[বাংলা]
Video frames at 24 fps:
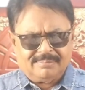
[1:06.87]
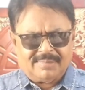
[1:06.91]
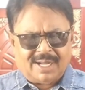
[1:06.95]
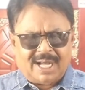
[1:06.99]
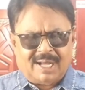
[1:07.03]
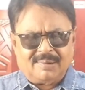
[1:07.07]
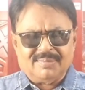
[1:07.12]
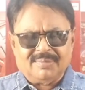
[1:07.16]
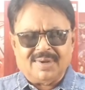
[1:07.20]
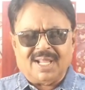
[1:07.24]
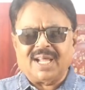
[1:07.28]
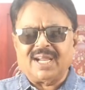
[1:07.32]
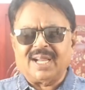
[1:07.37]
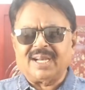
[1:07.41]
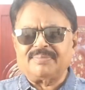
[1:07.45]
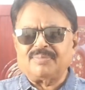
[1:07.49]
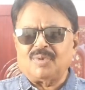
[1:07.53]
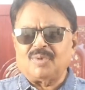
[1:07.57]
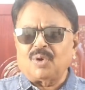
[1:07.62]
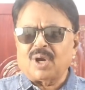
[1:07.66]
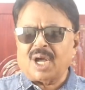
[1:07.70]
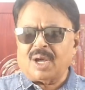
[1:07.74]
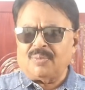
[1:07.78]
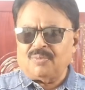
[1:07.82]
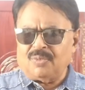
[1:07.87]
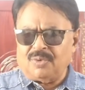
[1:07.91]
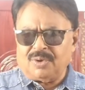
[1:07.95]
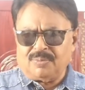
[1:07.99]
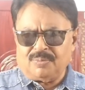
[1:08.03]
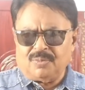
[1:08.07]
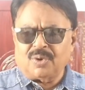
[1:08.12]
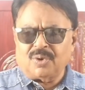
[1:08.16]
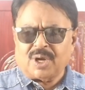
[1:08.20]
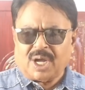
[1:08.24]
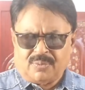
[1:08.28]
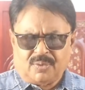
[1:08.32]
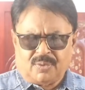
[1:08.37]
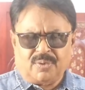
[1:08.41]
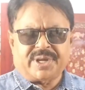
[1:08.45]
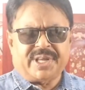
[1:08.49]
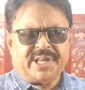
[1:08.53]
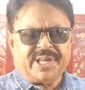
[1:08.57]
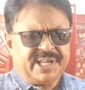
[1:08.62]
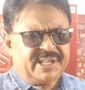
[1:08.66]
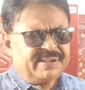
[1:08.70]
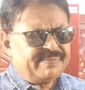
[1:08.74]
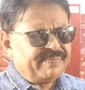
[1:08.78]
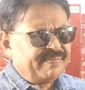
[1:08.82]
মামলার মুখামু
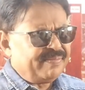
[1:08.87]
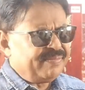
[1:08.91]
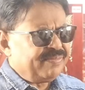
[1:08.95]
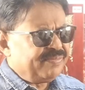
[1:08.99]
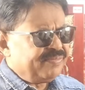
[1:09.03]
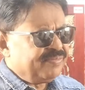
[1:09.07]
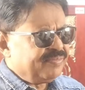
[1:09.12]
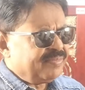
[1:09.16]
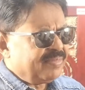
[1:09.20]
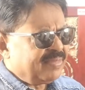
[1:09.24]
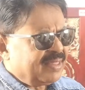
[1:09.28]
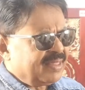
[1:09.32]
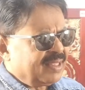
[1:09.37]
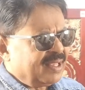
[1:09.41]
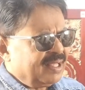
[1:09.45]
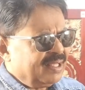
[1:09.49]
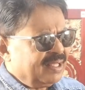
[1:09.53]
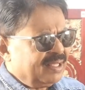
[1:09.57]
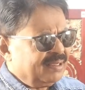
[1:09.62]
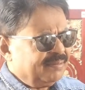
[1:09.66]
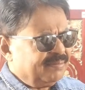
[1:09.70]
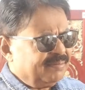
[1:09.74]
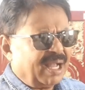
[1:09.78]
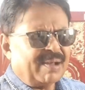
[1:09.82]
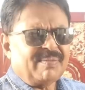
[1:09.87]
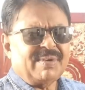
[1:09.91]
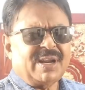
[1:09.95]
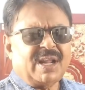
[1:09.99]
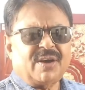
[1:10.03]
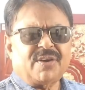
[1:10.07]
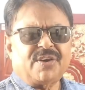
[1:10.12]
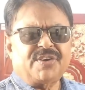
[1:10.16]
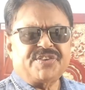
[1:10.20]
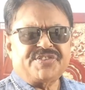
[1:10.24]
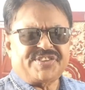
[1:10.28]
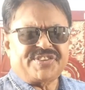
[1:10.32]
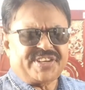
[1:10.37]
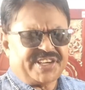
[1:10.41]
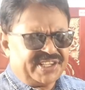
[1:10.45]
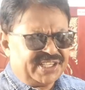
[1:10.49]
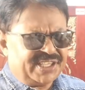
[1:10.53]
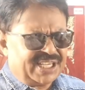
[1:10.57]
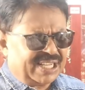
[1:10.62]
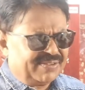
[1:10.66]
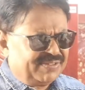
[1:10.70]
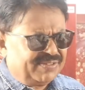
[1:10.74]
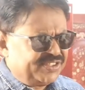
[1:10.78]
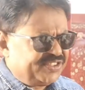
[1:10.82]
মুখামুখি মামলা হয়েছে কি
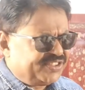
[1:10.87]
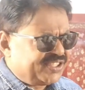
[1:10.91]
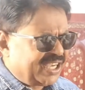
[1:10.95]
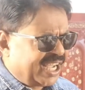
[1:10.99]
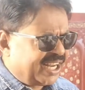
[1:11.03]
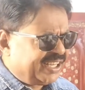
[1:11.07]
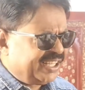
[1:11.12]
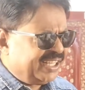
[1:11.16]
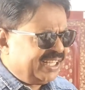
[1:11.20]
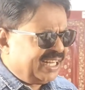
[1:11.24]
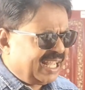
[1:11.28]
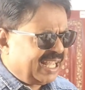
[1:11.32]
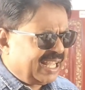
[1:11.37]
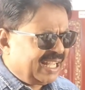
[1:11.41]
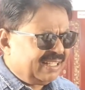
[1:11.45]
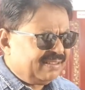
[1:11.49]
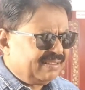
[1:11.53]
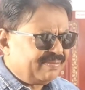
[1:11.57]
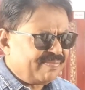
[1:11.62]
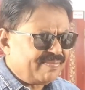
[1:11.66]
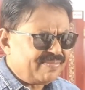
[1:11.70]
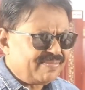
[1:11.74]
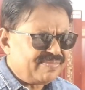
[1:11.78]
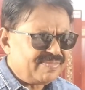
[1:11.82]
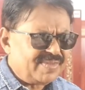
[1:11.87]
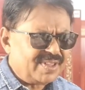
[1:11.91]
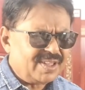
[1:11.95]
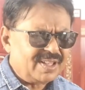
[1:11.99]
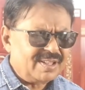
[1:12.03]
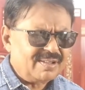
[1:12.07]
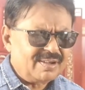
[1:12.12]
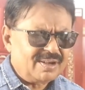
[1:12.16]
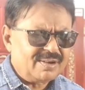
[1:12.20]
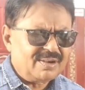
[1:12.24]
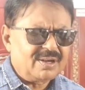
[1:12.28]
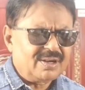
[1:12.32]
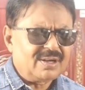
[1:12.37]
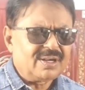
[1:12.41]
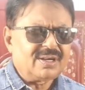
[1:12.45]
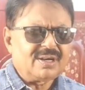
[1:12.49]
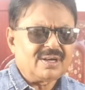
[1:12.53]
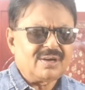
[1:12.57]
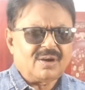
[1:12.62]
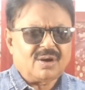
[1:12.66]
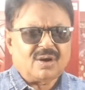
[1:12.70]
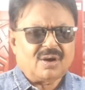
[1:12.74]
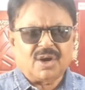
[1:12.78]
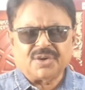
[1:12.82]
না আমি জানি না
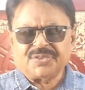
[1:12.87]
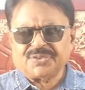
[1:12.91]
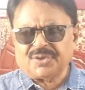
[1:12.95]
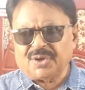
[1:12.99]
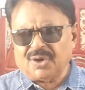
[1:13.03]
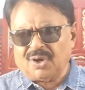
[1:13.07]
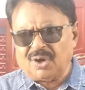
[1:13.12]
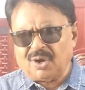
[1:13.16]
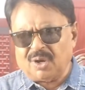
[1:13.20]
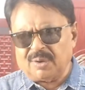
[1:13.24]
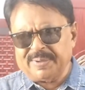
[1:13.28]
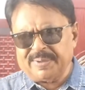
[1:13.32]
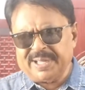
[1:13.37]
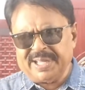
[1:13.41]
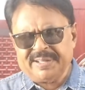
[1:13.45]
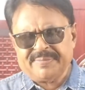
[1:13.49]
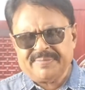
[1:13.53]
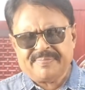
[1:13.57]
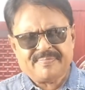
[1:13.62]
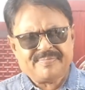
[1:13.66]
হয়তো হবে